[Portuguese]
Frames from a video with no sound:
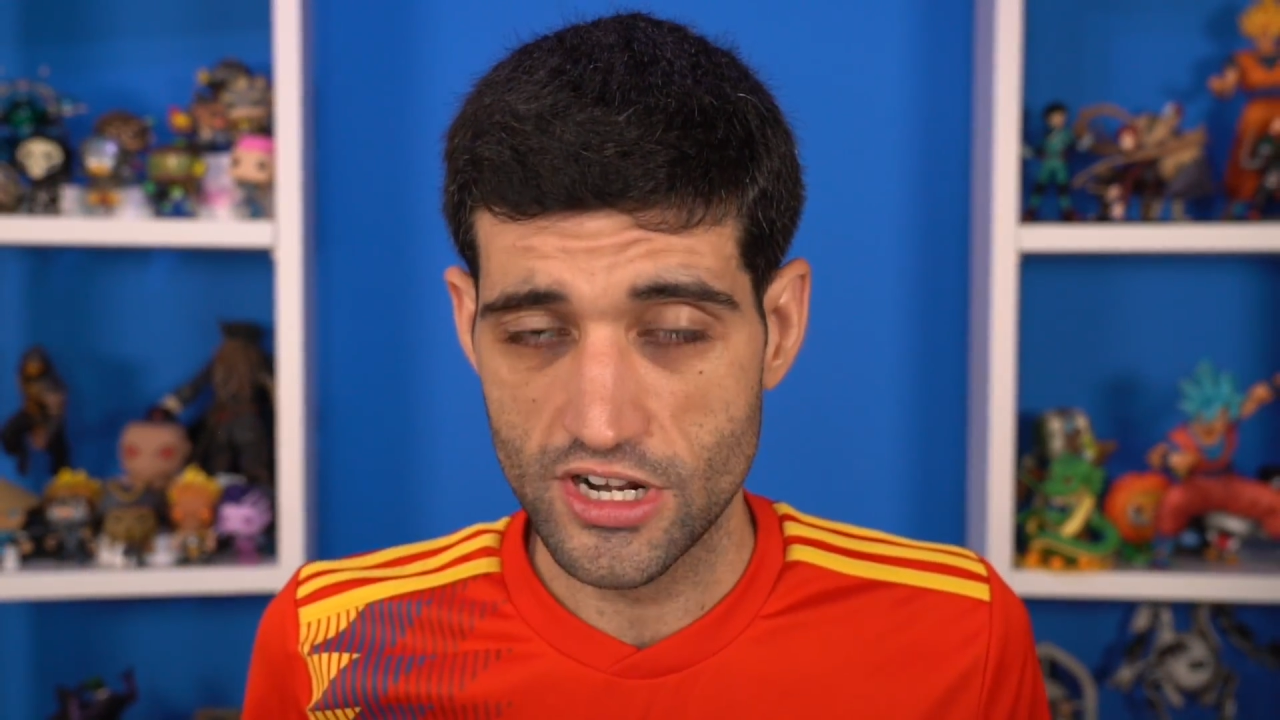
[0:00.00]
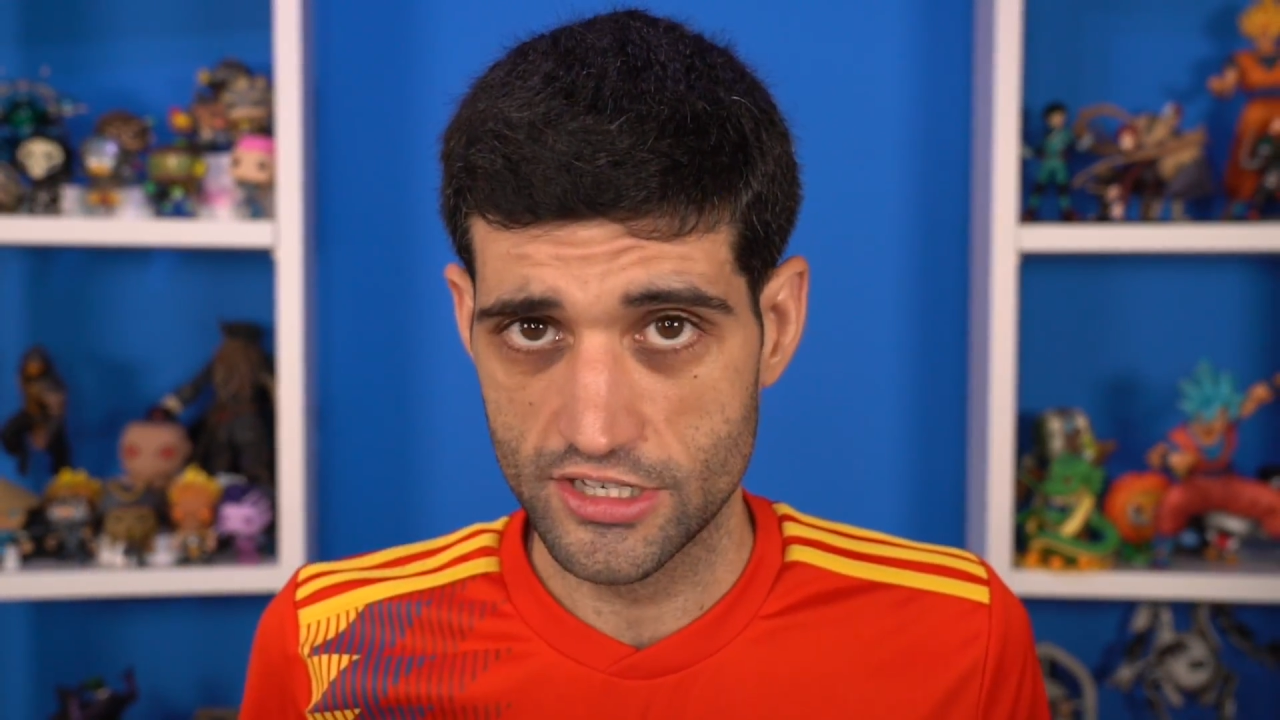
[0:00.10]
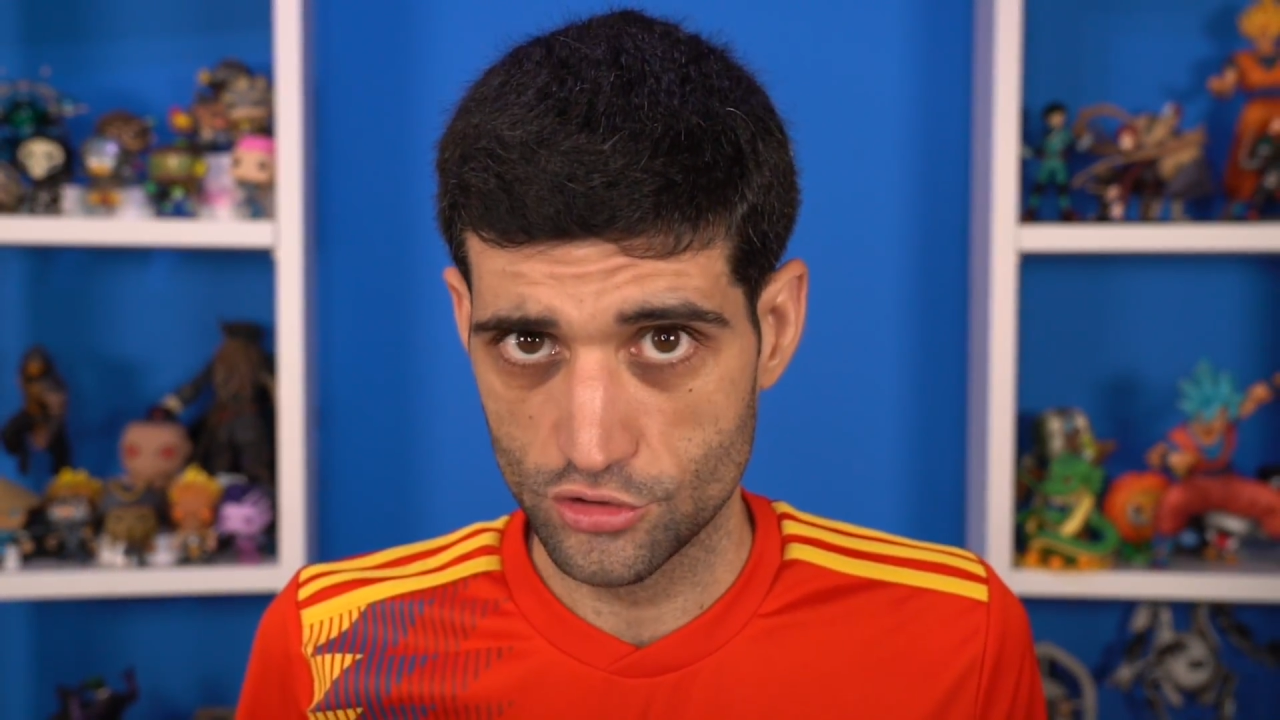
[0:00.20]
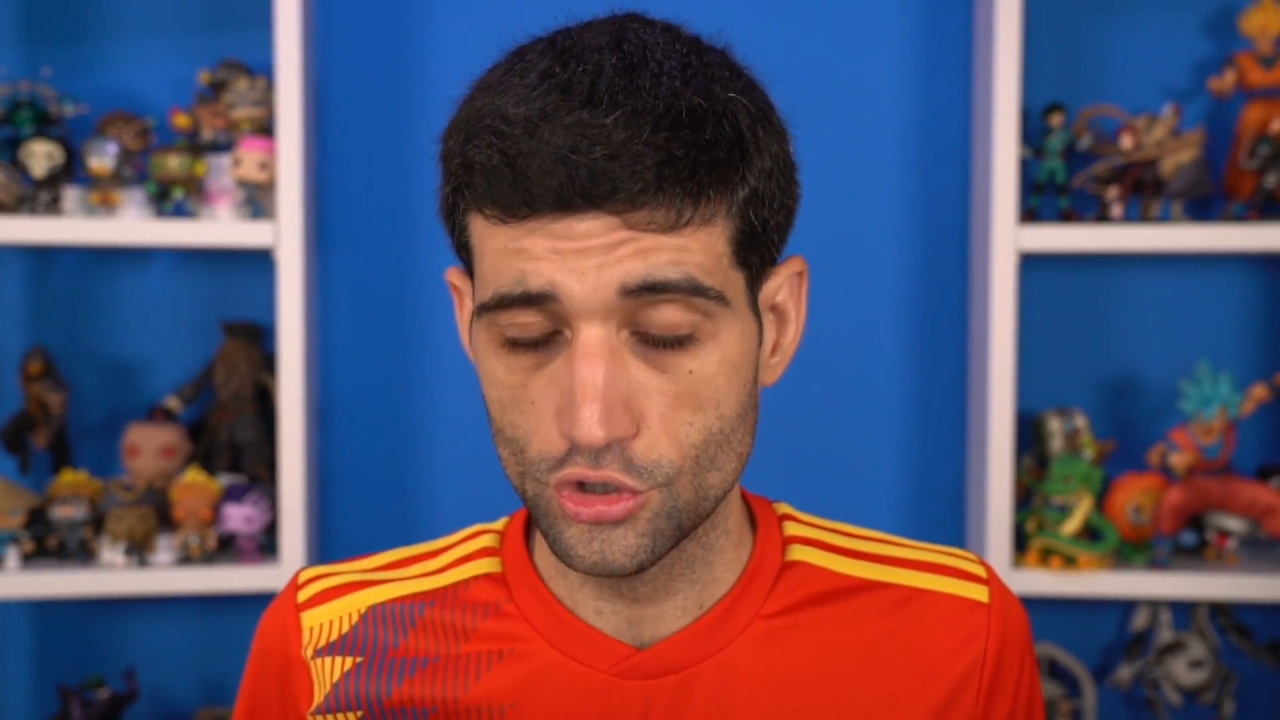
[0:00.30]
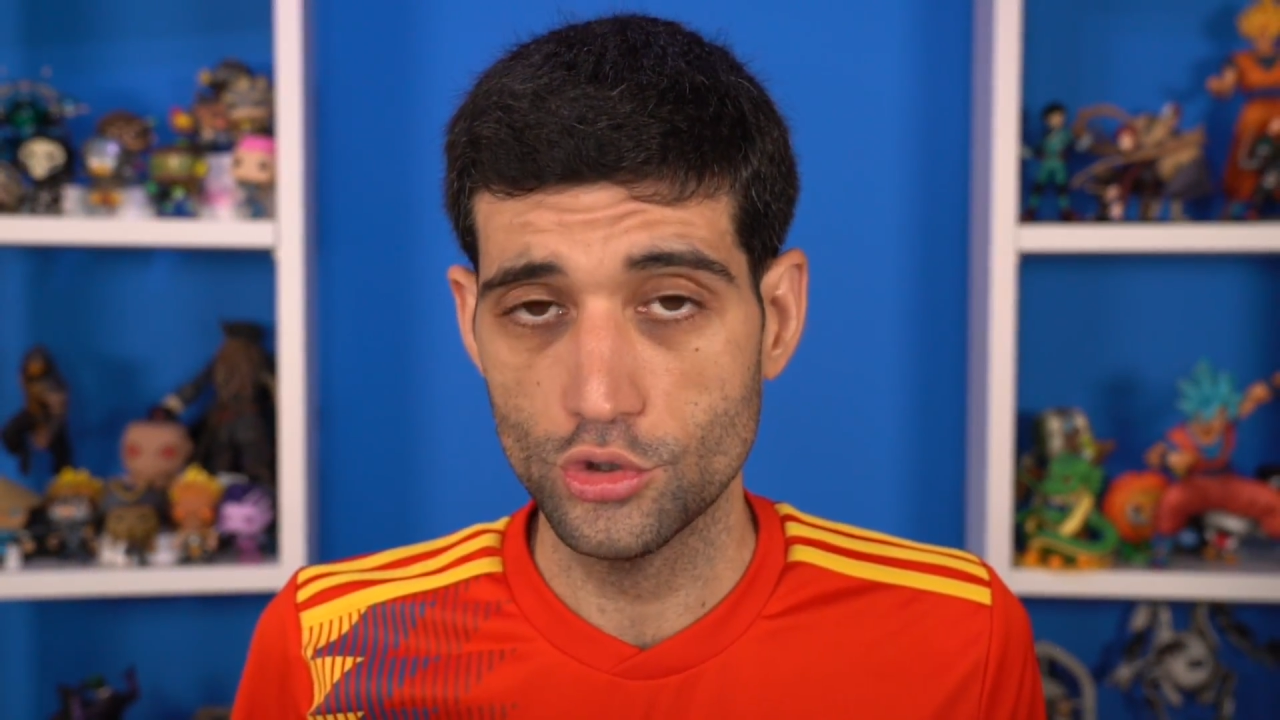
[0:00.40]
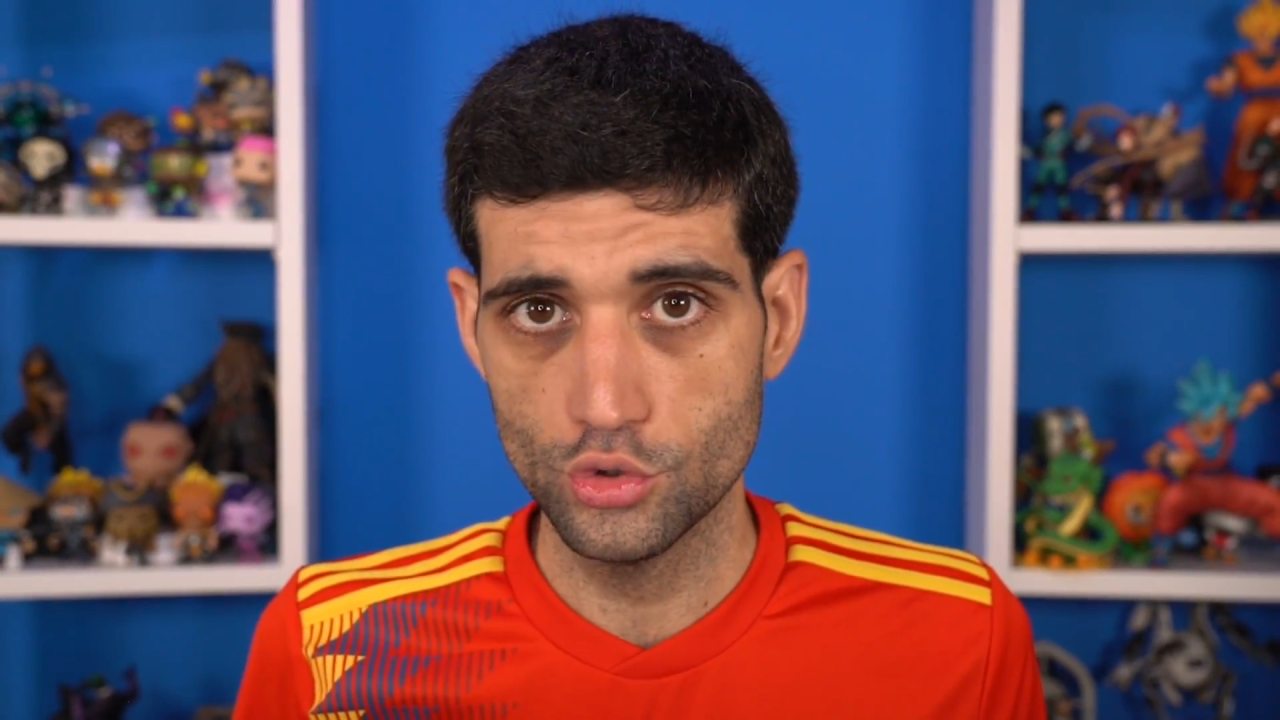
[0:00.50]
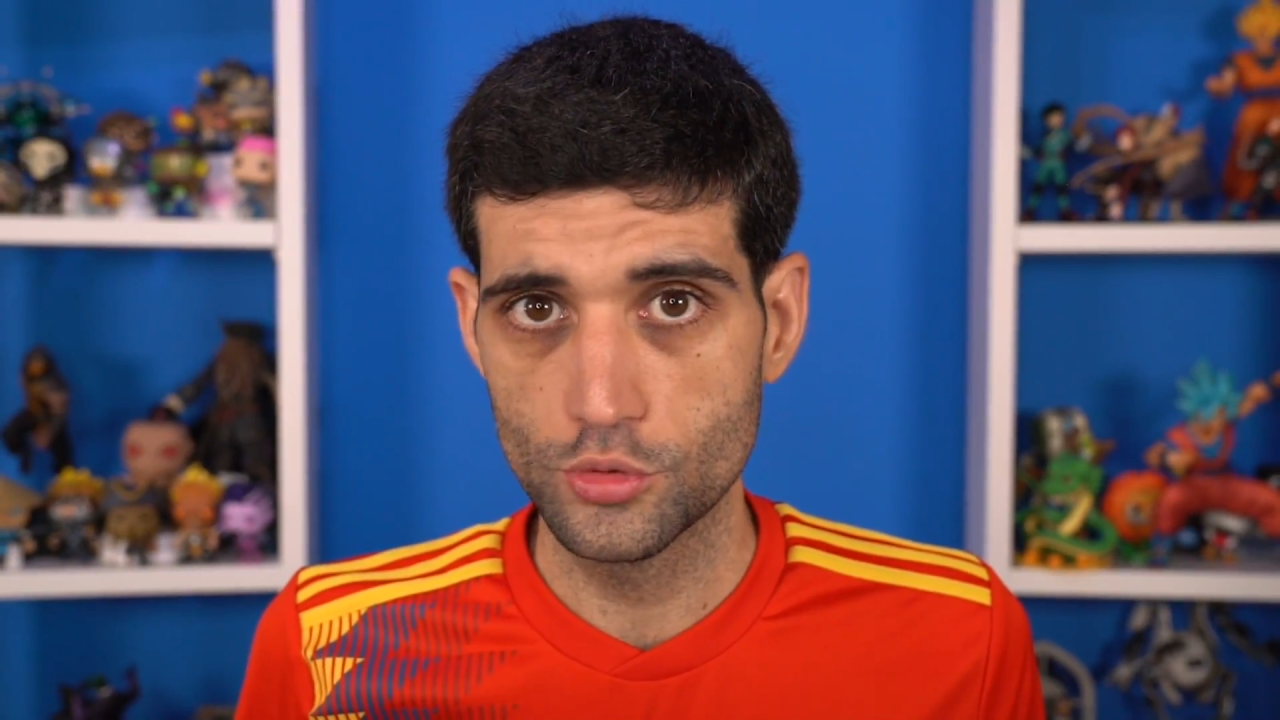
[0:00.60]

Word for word: like da história do